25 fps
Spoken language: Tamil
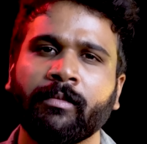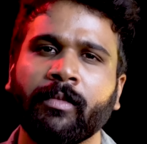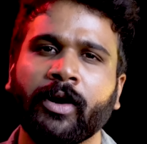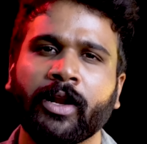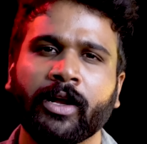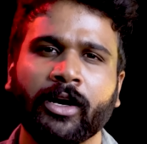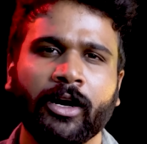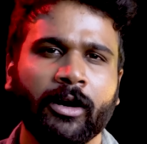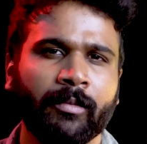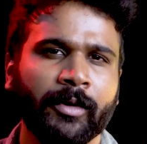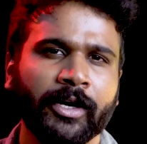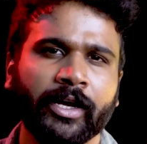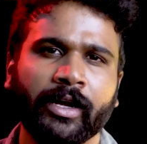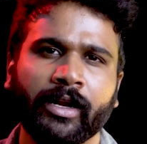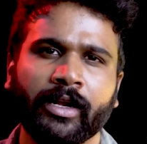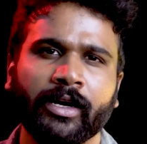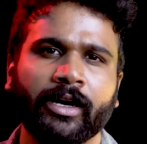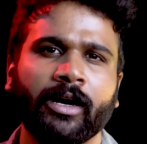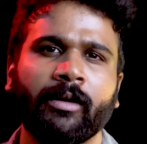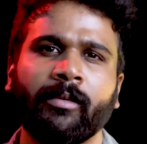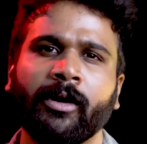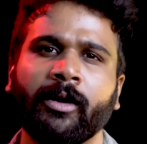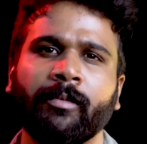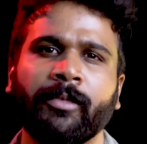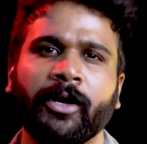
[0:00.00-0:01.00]
மறக்காம கீழே
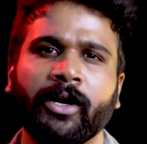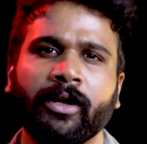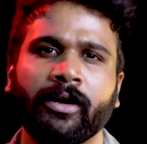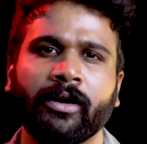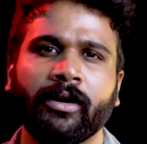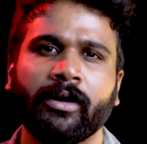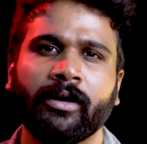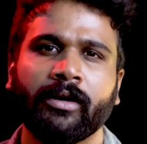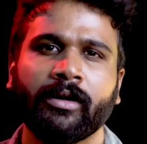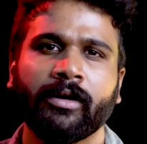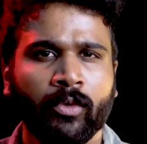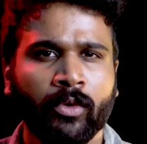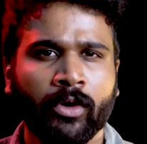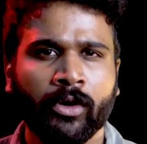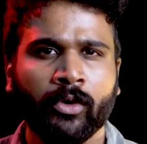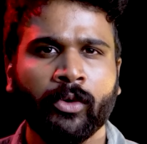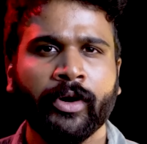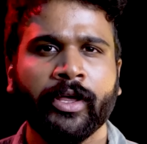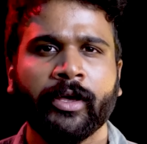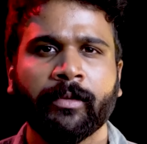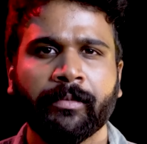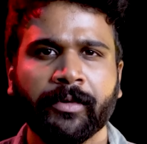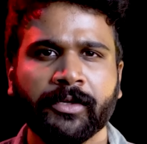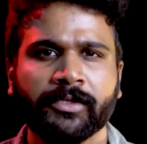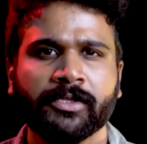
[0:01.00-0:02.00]
கமெண்ட் பண்ணுங்க
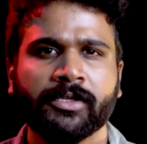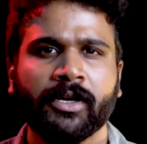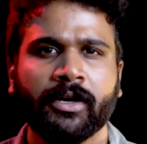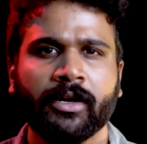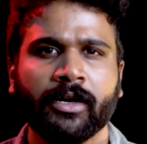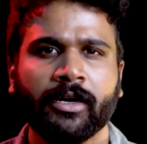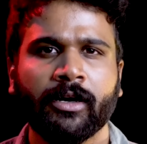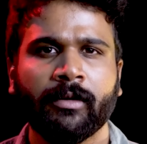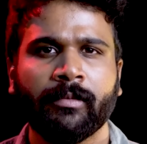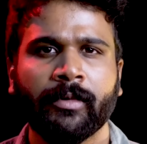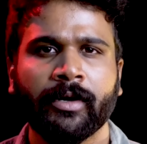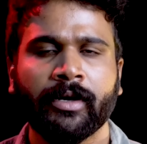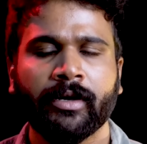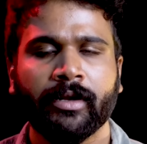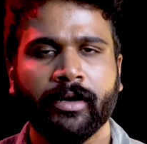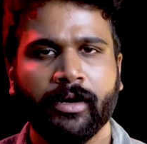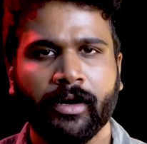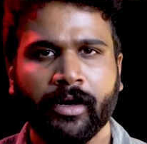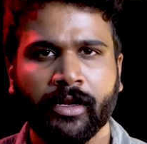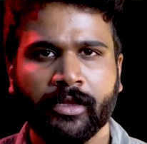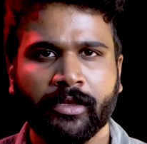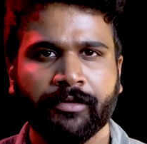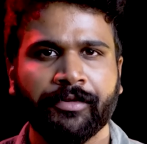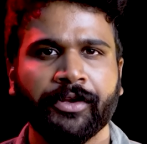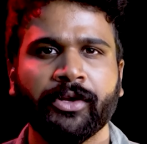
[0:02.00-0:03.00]
உங்களுடைய பெஸ்டான கமெண்ட்
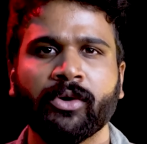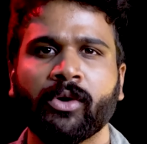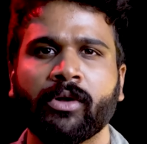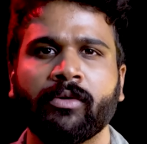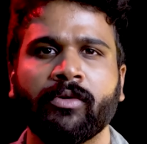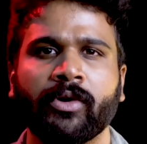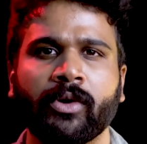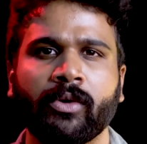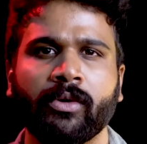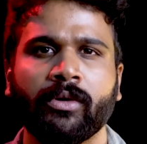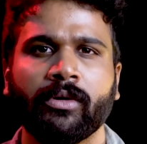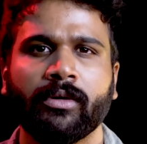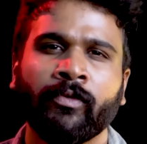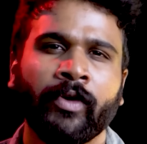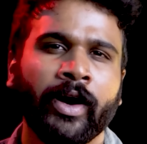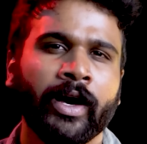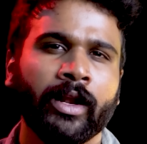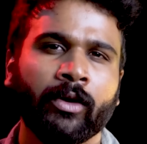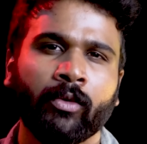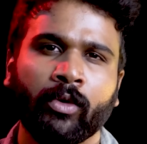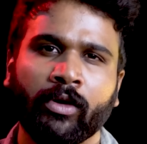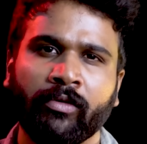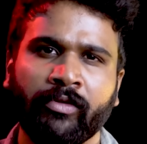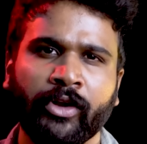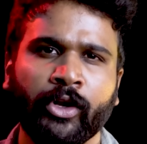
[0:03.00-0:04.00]
அடுத்த வீடியோவில் வரும் வேற
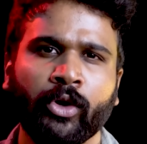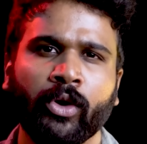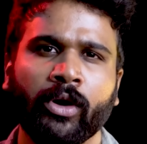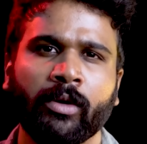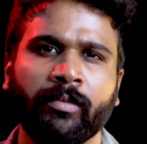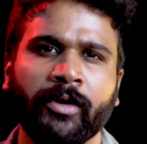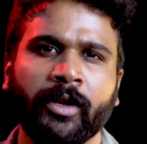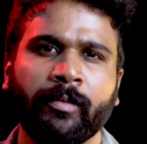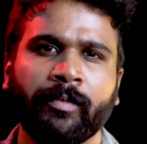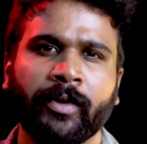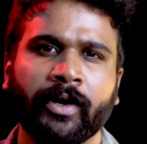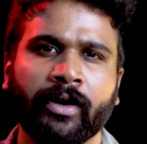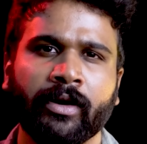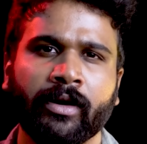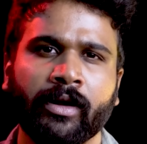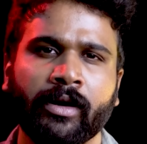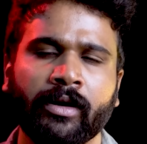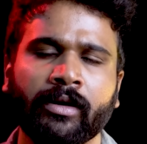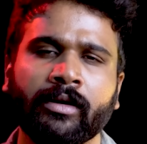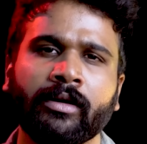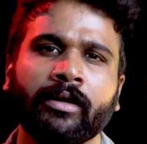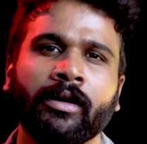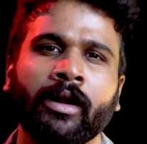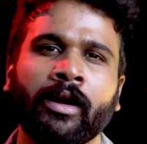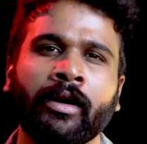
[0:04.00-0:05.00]
ஒரு வீடியோவில் மீட்
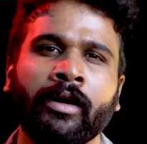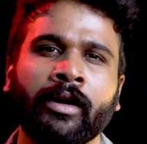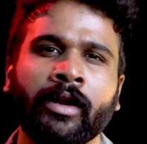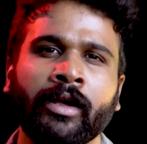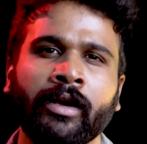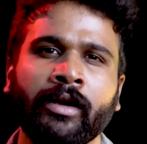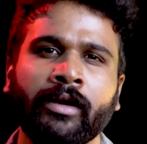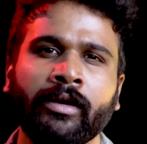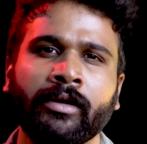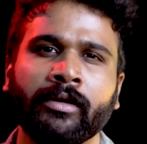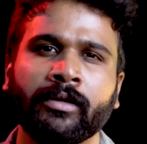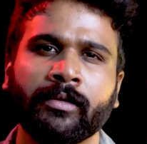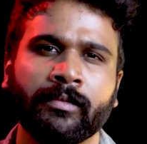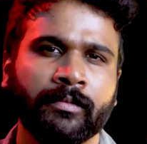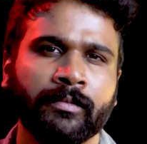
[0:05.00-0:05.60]
பண்றேன் நன்றி